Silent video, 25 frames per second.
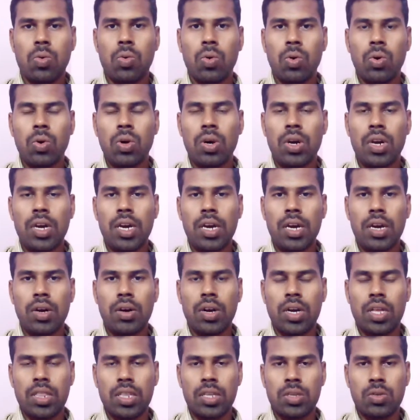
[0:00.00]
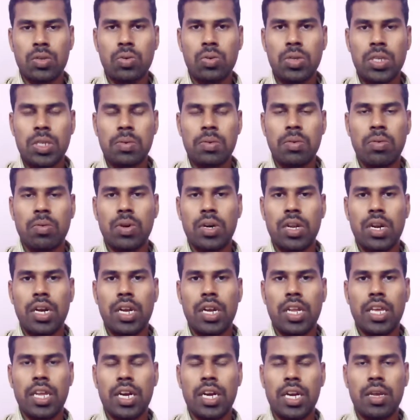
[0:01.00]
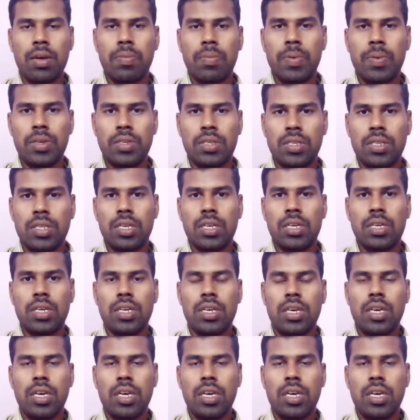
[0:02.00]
உங்களோட அந்த சூட்சம உடல் என்ன பேசுது